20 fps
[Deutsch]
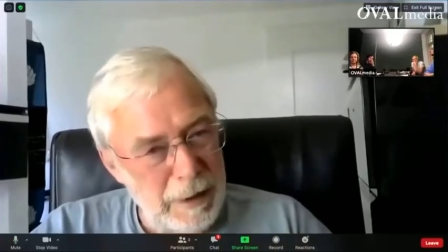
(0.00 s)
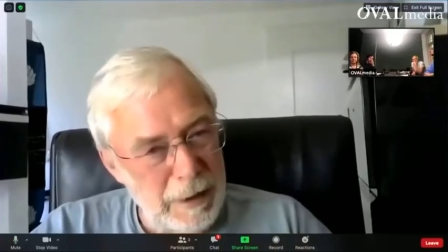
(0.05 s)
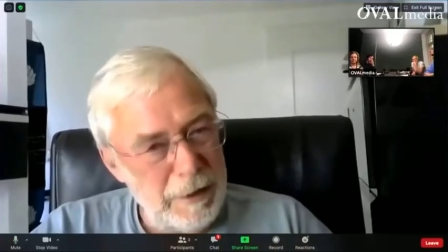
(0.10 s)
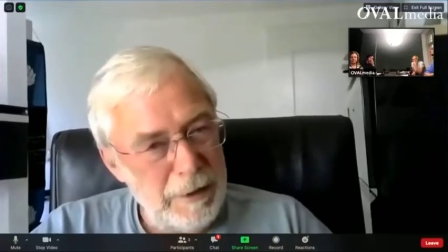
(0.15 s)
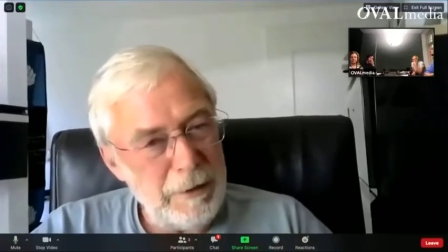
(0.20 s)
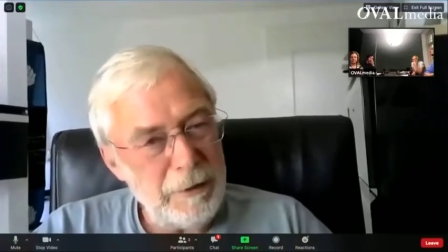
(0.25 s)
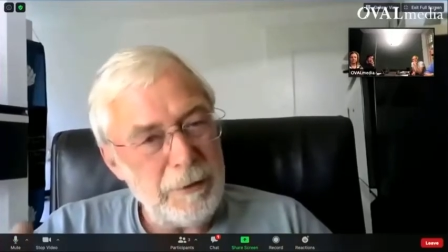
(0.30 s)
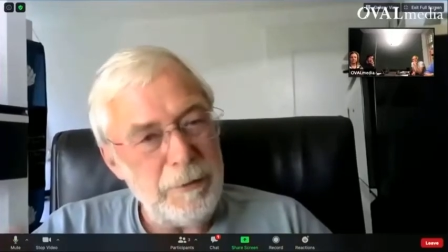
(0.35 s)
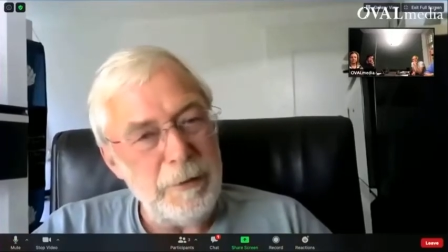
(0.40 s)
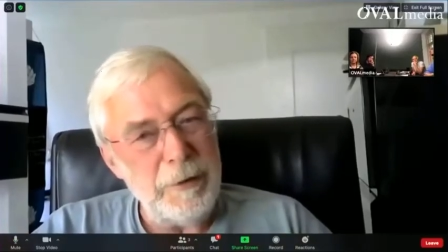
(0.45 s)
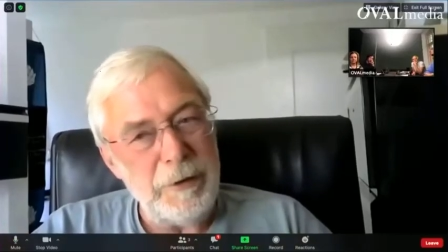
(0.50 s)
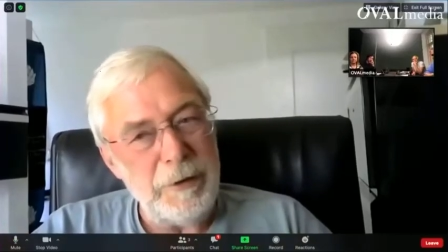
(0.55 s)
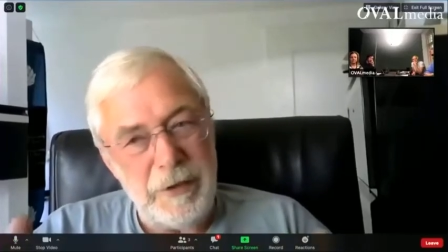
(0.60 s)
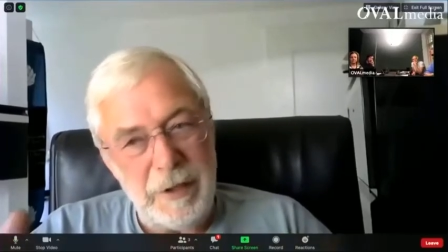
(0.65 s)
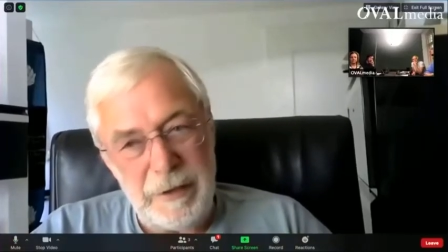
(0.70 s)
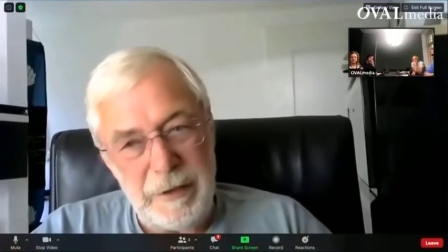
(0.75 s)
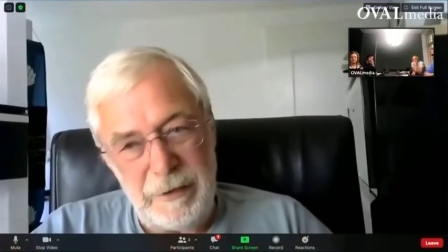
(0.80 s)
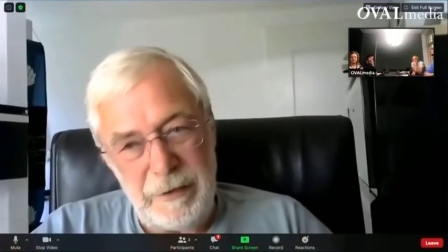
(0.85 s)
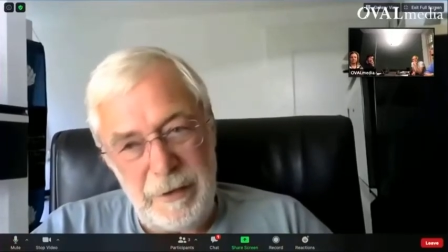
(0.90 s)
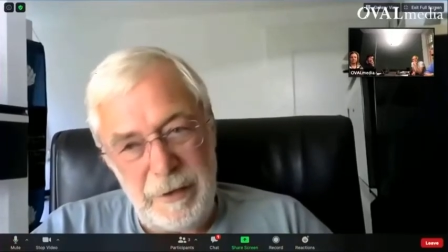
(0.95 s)
Angst
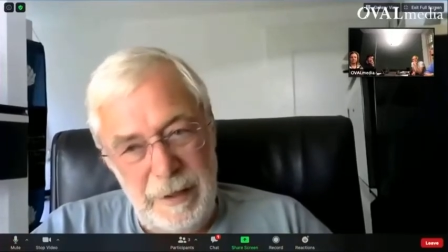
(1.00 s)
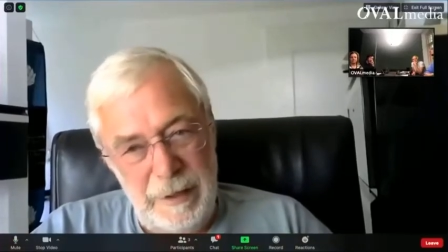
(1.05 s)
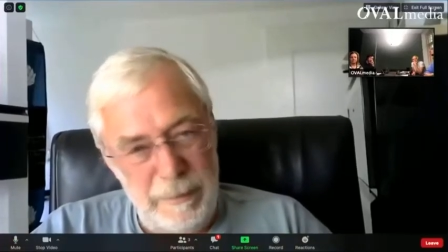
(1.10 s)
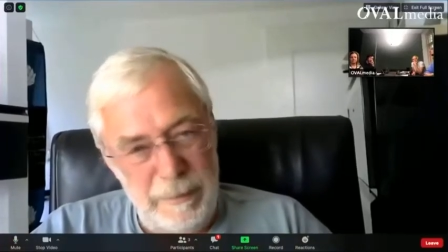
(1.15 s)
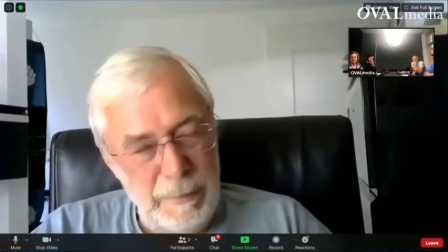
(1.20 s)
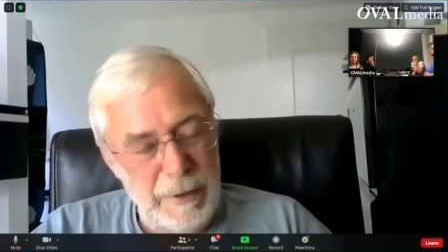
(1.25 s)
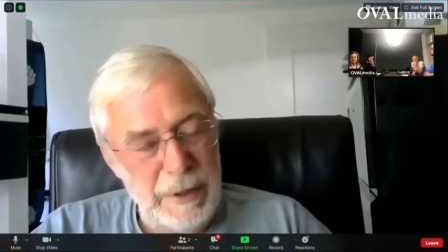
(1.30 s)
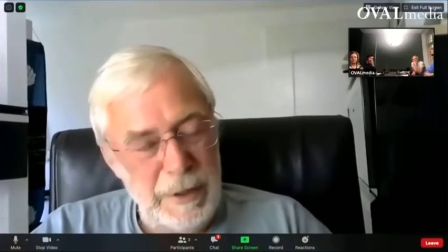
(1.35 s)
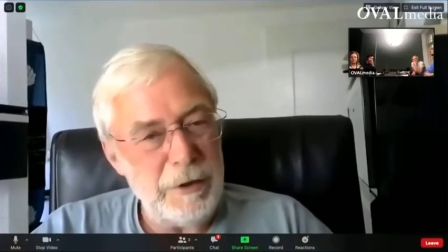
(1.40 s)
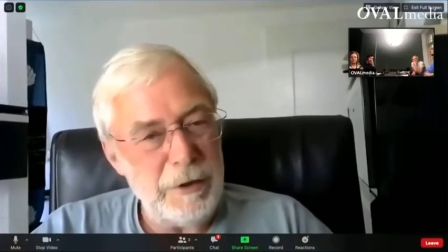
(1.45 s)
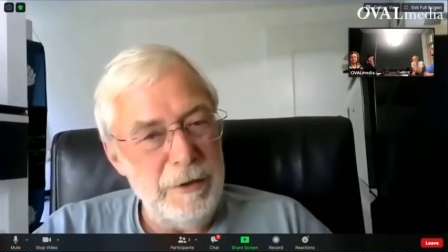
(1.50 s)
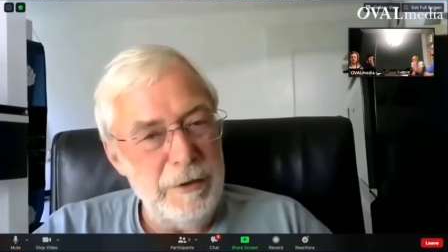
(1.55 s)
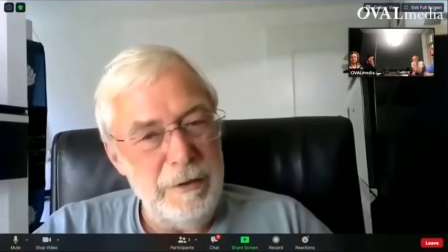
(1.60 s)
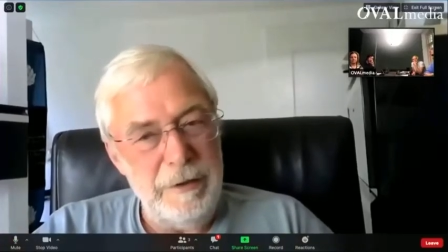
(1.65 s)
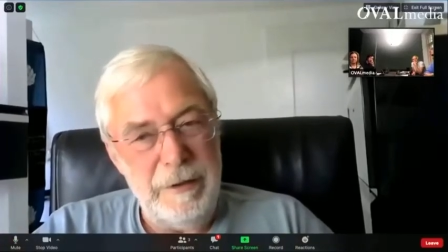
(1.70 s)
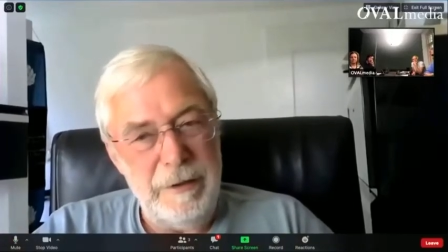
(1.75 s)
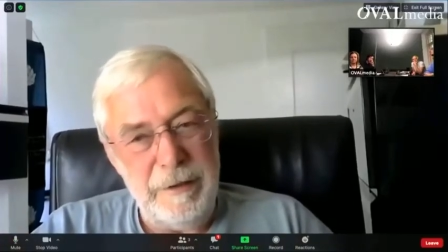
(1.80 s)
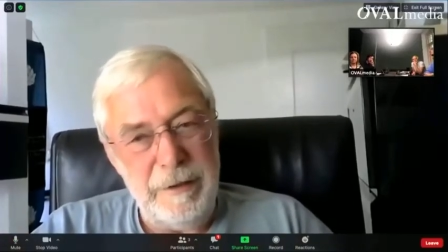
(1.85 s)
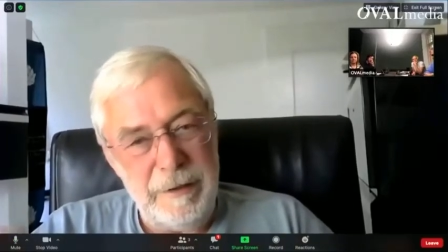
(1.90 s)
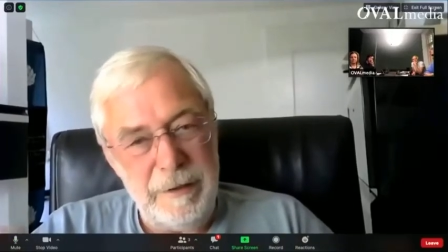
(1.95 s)
versetzt einen
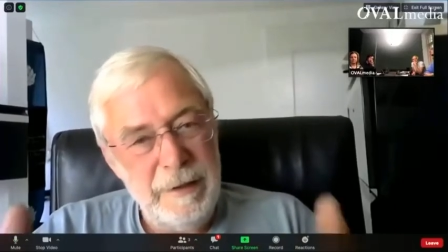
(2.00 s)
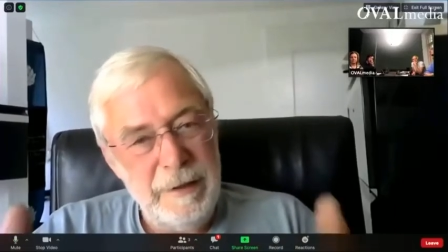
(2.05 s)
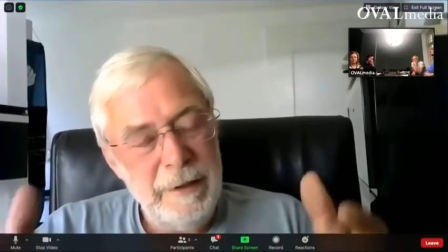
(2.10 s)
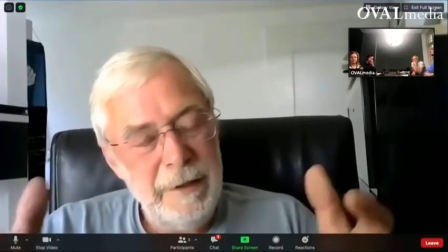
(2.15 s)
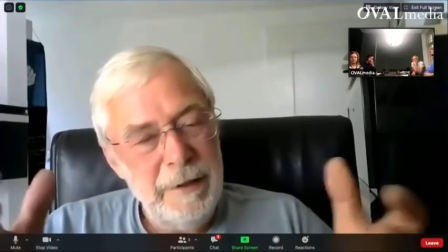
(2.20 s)
Menschen in,